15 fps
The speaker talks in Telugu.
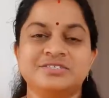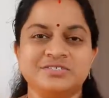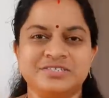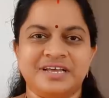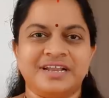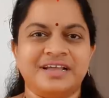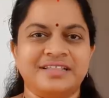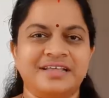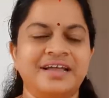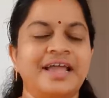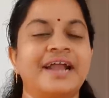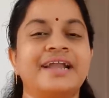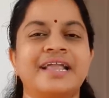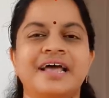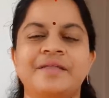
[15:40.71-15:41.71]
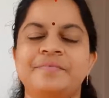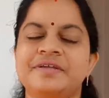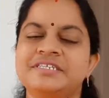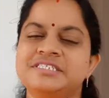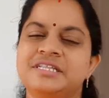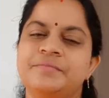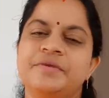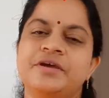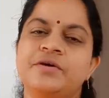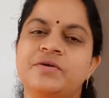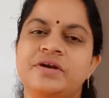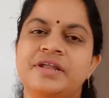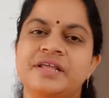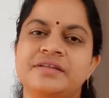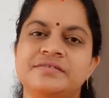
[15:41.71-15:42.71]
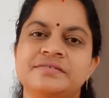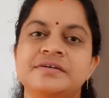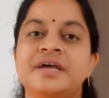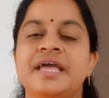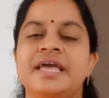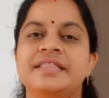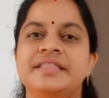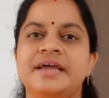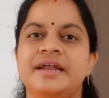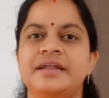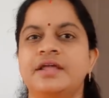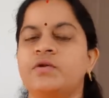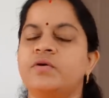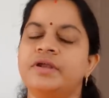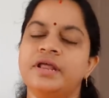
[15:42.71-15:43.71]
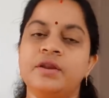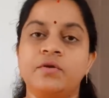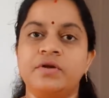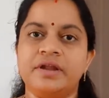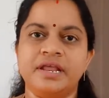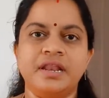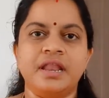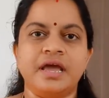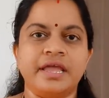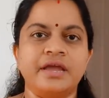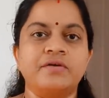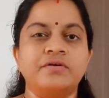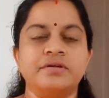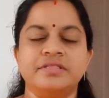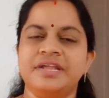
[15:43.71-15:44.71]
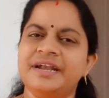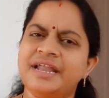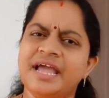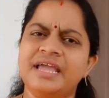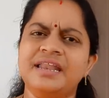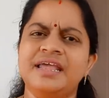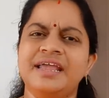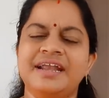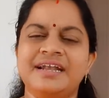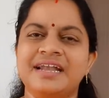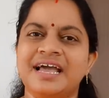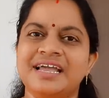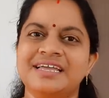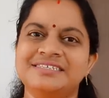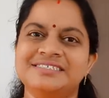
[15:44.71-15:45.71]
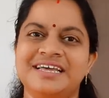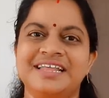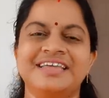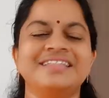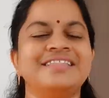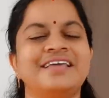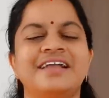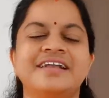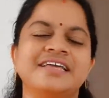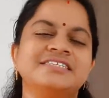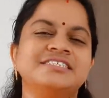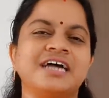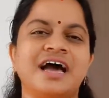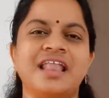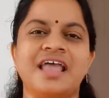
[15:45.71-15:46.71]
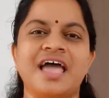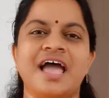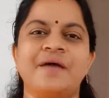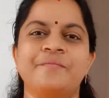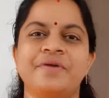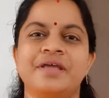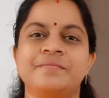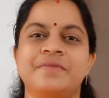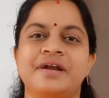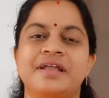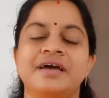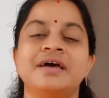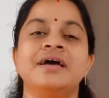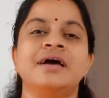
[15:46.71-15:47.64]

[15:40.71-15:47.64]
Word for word: చూసారు కదా ఎట్లా అనిపించింది మీకు రొటీన్ ఎందుకంటే రొటీన్ రొటీన్ లాగే ఉంటుంది డైలీ ఇట్లాగే జరిగింది అంటే చాలా హ్యాపీ అనమాట